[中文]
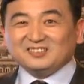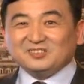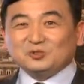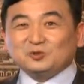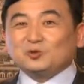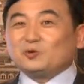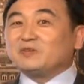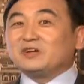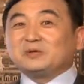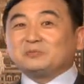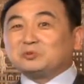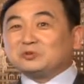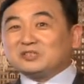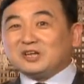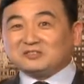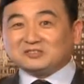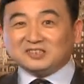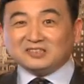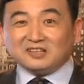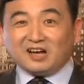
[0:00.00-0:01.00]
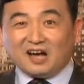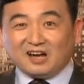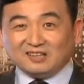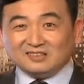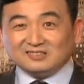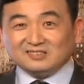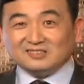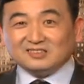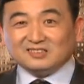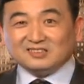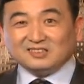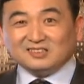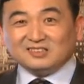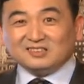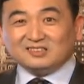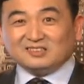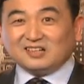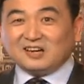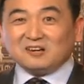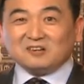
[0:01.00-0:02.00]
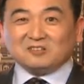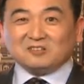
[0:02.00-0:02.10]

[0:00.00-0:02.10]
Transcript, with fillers: 所谓不小心啊。然